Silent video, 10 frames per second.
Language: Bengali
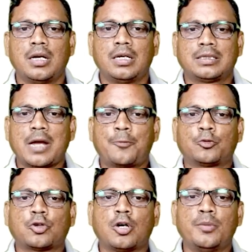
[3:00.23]
তাই
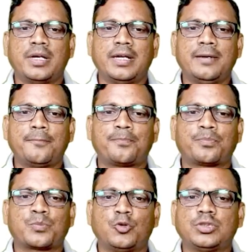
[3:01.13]
প্রথমে
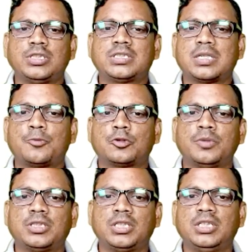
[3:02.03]
পঁচিশকে প্রথমে
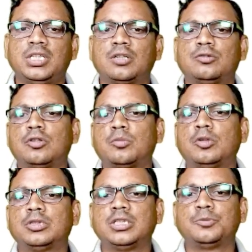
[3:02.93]
তিন দিয়ে গুণ করব
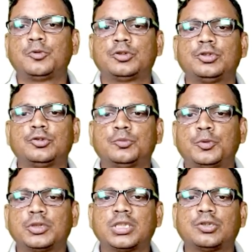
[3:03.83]
তিন পঁচিশ
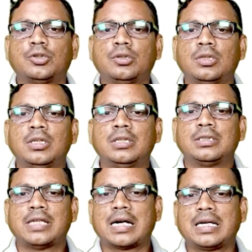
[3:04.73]
পঁচাত্তর
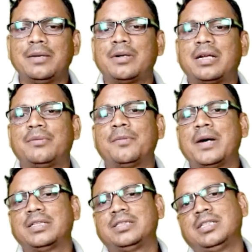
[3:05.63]
তাকে এবার আমরা
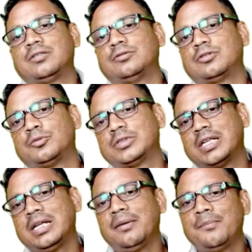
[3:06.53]
পাঁচ দিয়ে গুণ করব
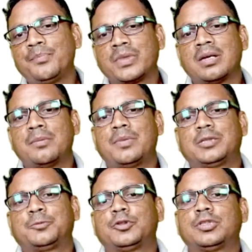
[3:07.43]
তাহলে পাঁচ
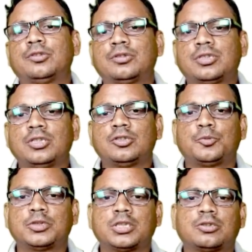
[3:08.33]
পঁচাত্তর তিনশো
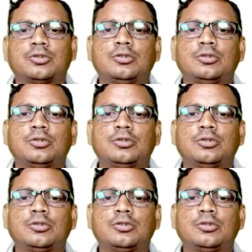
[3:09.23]
পঁচাত্তর